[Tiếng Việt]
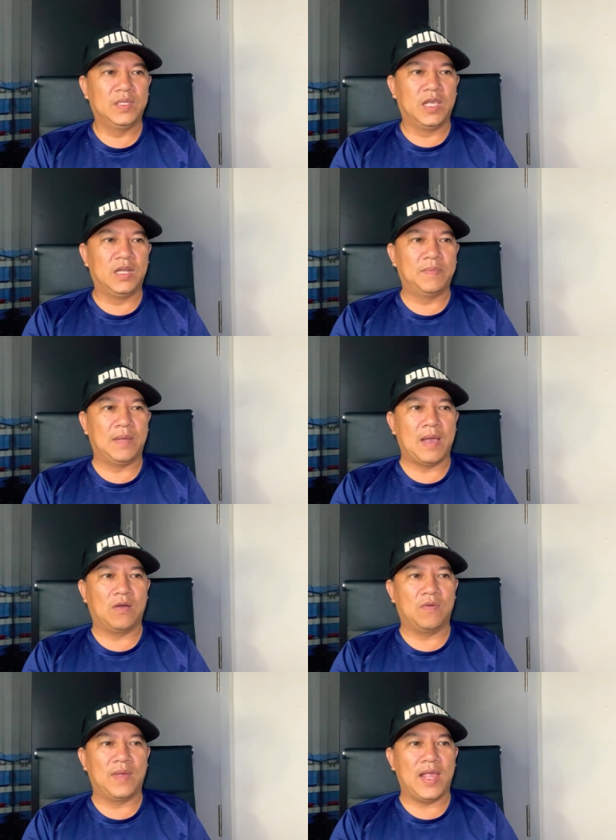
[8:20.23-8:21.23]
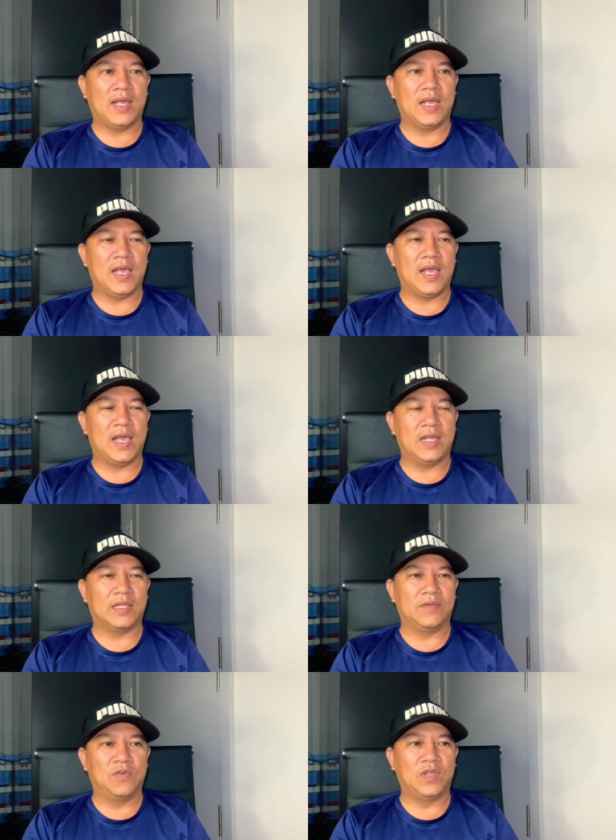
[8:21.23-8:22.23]
trên bài báo công an à,
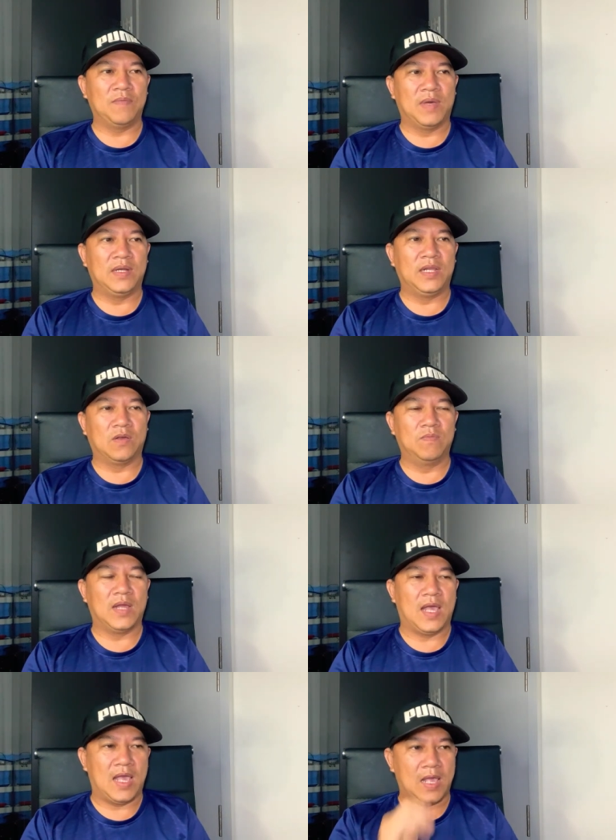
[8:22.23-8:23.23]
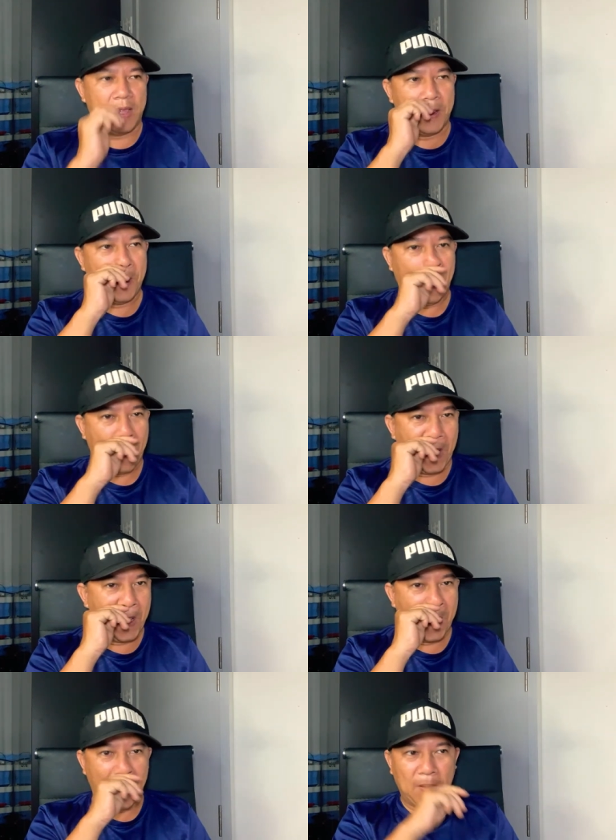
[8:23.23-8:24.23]
thành phố Hồ Chí Minh thì cũng đã
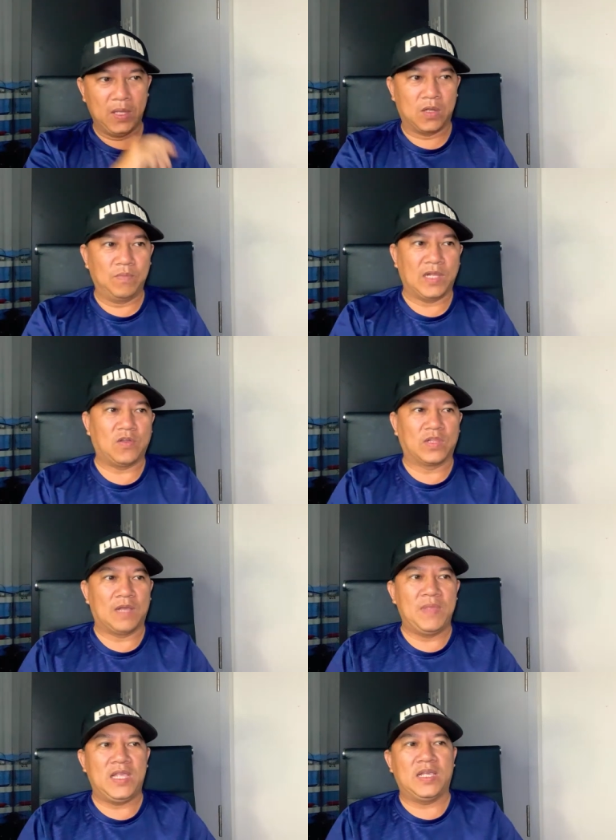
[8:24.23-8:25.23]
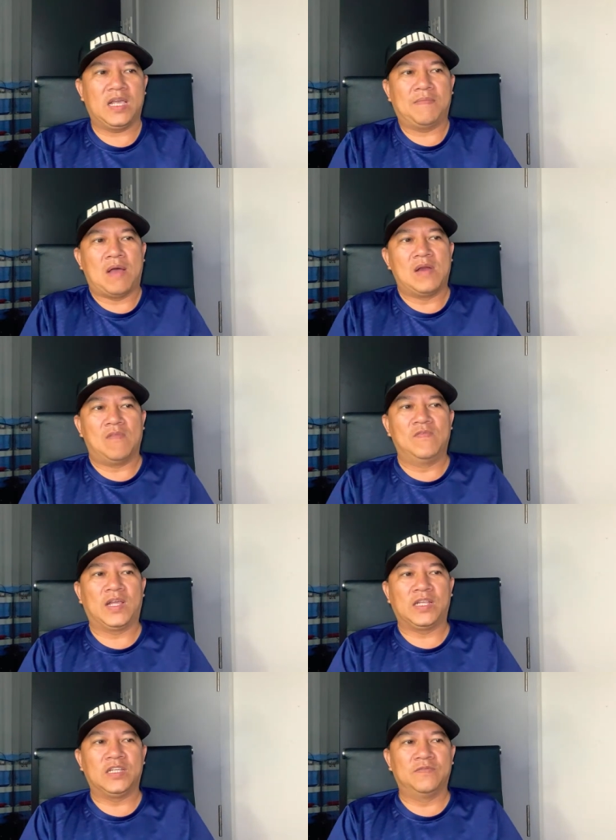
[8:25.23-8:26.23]
cũng đã cho ta biết à, báo động
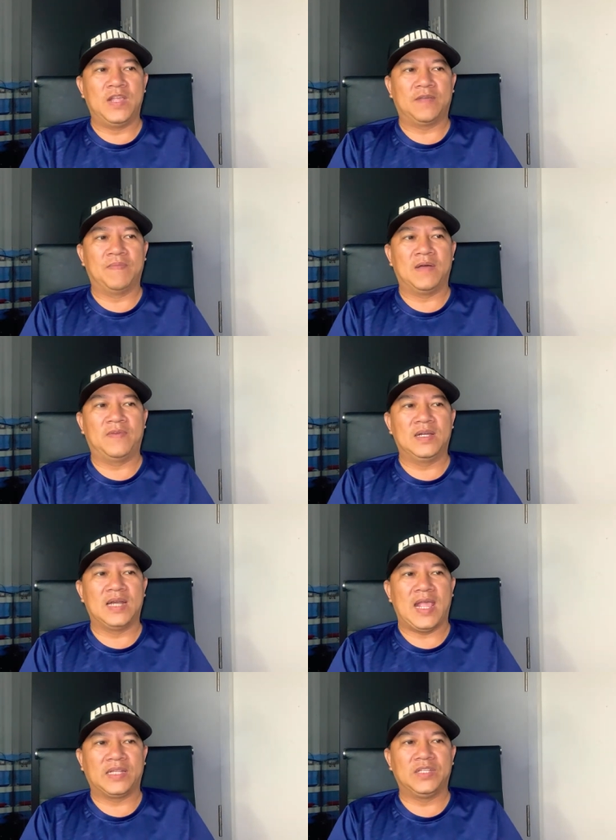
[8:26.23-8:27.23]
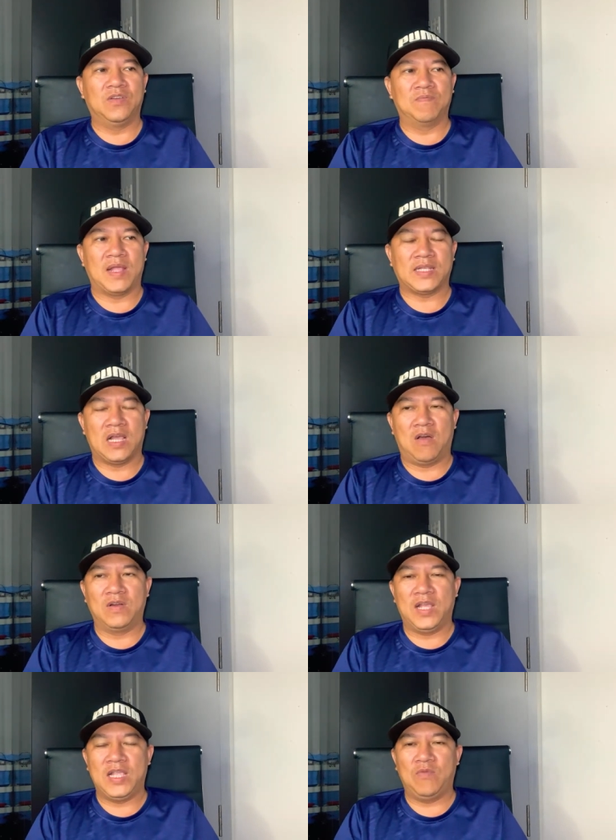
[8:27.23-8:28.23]
về cái sự việc mà vấn nạn sử dụng mạng xã
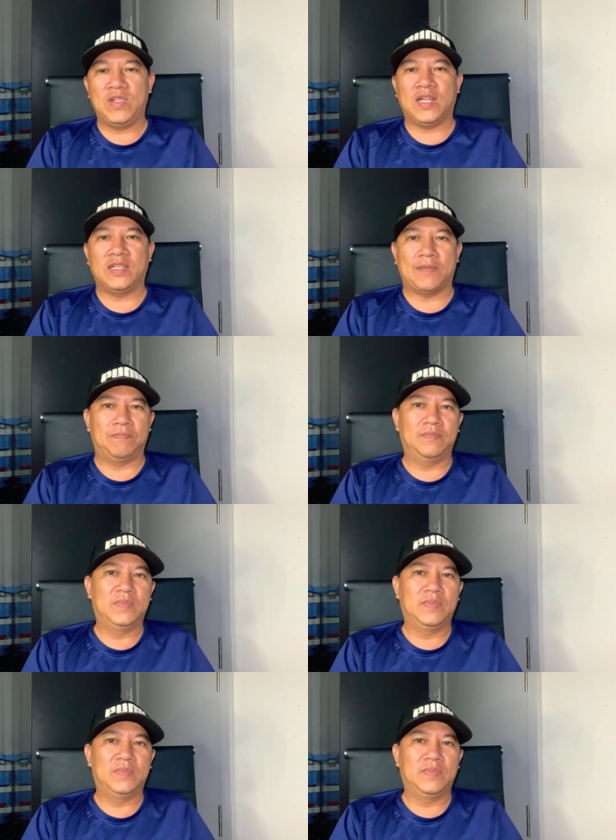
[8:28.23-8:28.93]
hội để giải quyết tranh chấp